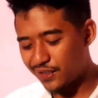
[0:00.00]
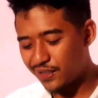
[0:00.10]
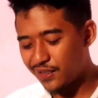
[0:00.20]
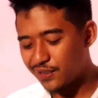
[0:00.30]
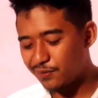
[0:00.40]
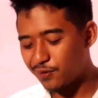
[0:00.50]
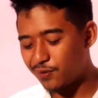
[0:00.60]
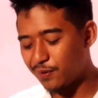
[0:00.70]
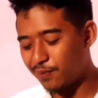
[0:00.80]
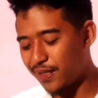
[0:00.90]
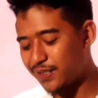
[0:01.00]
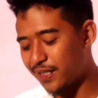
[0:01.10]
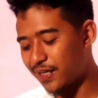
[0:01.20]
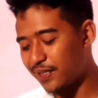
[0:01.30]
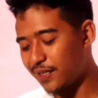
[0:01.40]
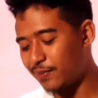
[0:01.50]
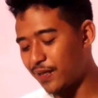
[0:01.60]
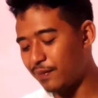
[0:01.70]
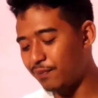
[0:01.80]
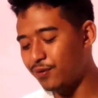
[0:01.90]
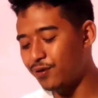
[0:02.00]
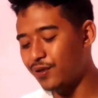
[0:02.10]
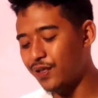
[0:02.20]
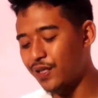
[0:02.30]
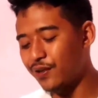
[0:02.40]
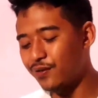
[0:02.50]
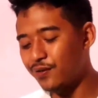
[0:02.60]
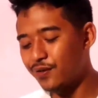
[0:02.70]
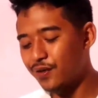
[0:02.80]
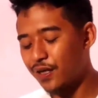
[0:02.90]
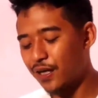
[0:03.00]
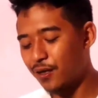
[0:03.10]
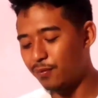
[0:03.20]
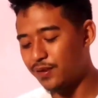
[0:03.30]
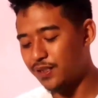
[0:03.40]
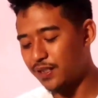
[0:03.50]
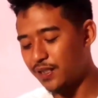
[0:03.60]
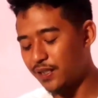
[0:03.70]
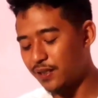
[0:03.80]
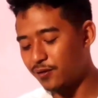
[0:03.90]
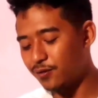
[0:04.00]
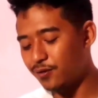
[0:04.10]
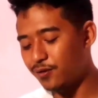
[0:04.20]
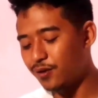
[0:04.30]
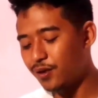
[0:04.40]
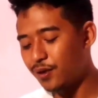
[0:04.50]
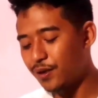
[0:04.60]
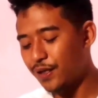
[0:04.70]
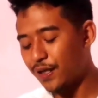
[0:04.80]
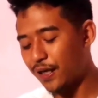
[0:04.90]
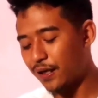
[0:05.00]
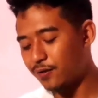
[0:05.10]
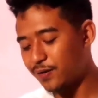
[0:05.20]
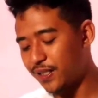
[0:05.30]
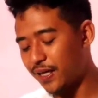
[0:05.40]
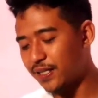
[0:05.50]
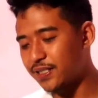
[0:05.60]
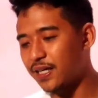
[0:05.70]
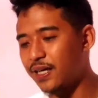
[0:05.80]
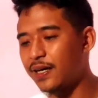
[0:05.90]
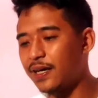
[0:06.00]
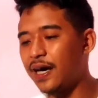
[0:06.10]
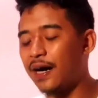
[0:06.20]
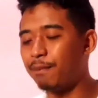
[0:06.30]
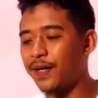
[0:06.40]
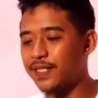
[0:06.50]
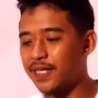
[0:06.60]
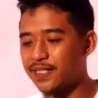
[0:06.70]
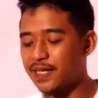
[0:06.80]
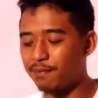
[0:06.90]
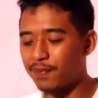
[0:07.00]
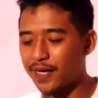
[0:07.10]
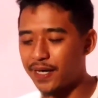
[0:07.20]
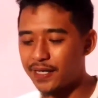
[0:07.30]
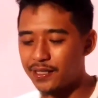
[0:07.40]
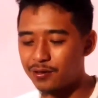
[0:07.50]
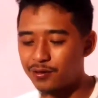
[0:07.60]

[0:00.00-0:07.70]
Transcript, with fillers: jadi sebetulnya belajarlah dari manapun gitu kalau misalnya itu kalau dirasa apa yang saya sampaikan